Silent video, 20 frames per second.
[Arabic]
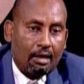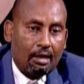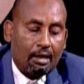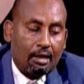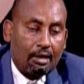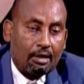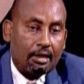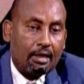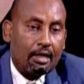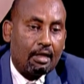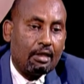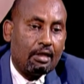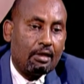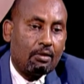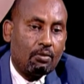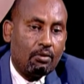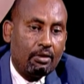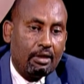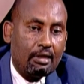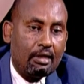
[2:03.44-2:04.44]
الرياضة
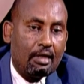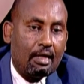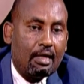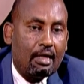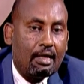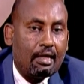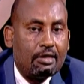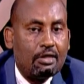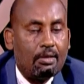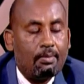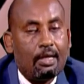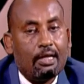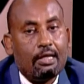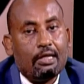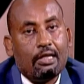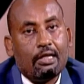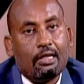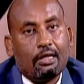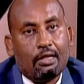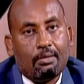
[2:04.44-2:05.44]
يكون عندها
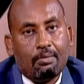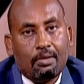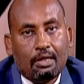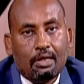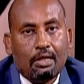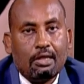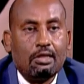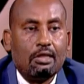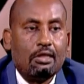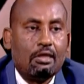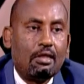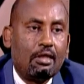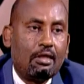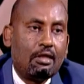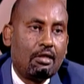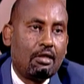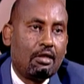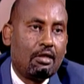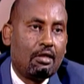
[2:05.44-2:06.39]
جماهيرية كبيرة جدا